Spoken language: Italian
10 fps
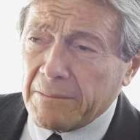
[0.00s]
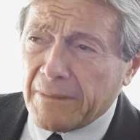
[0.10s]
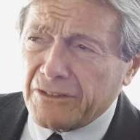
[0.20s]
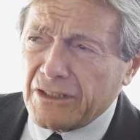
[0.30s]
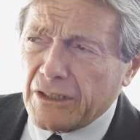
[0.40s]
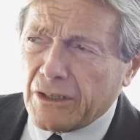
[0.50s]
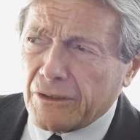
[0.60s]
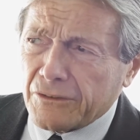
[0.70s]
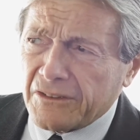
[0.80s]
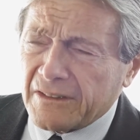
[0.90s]
Immagini che
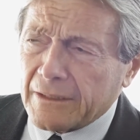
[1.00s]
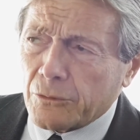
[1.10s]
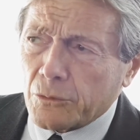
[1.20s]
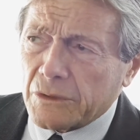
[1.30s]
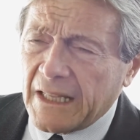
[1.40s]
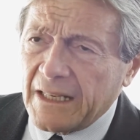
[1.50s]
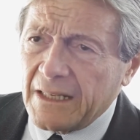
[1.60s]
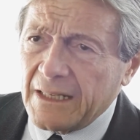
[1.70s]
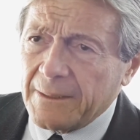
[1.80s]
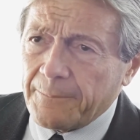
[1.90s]
cosa è stato
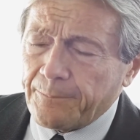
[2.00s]
Rutelli